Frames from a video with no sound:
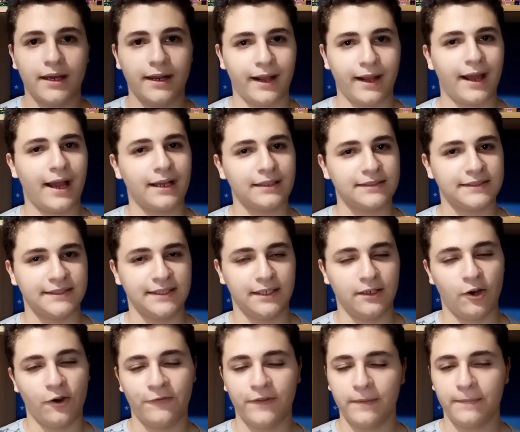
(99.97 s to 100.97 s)
Ragazzi,
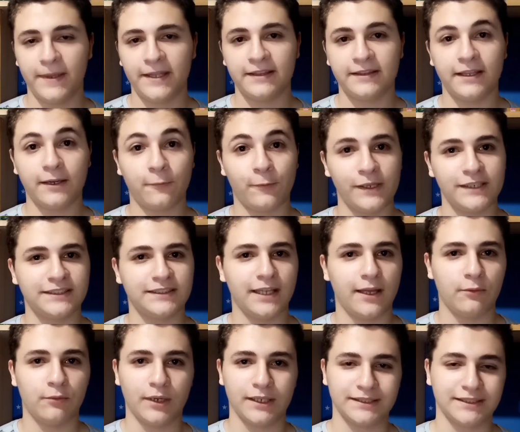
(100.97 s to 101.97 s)
ovviamente questa
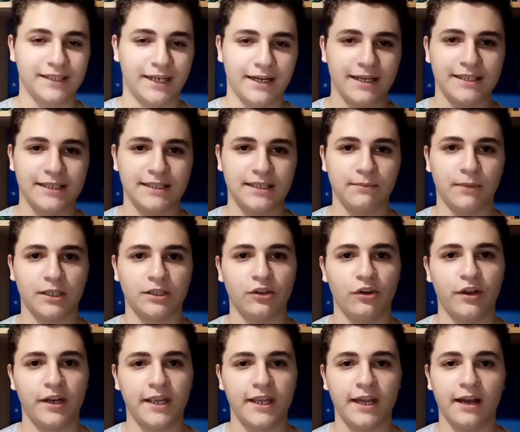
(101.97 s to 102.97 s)
è una stranissima
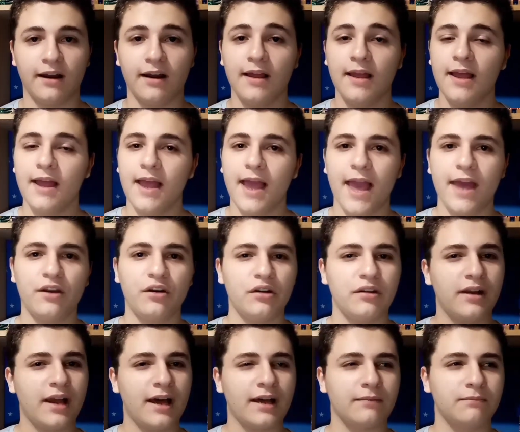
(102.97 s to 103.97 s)
teoria e
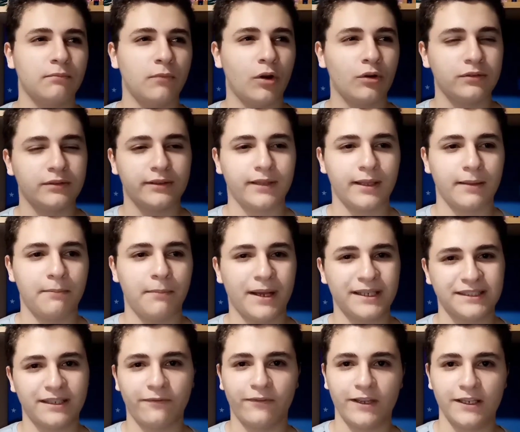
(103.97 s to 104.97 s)
non ha molte
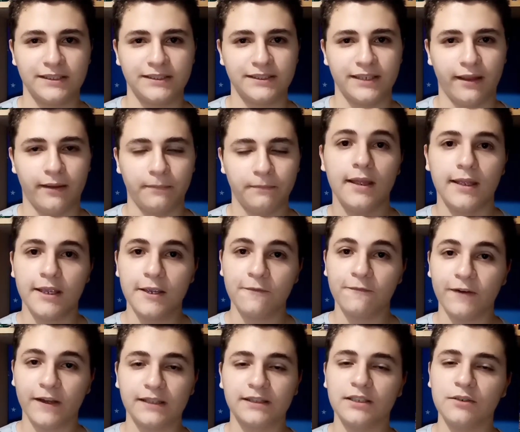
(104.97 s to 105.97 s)
basi fisse.
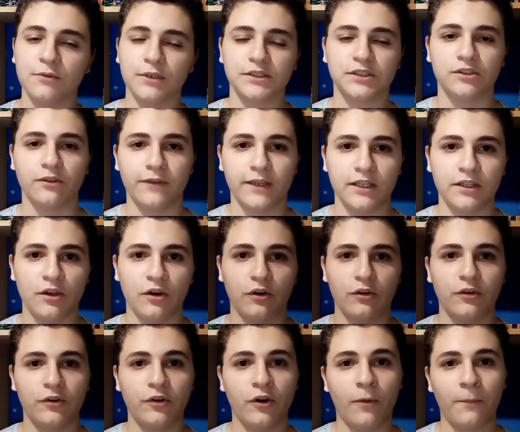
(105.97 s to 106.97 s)
Infatti in questo video
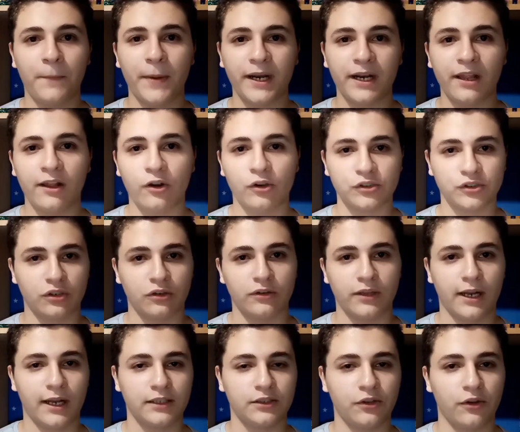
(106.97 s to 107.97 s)
non parlerò solo
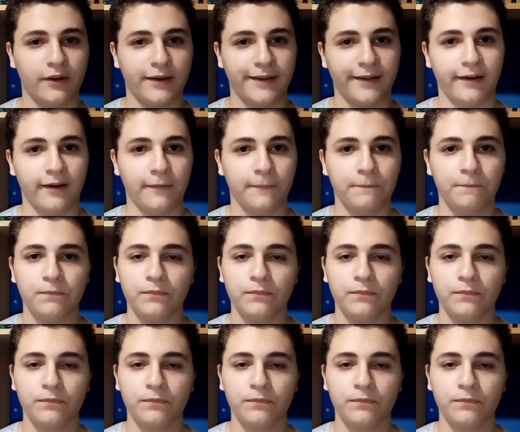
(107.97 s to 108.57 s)
della teoria,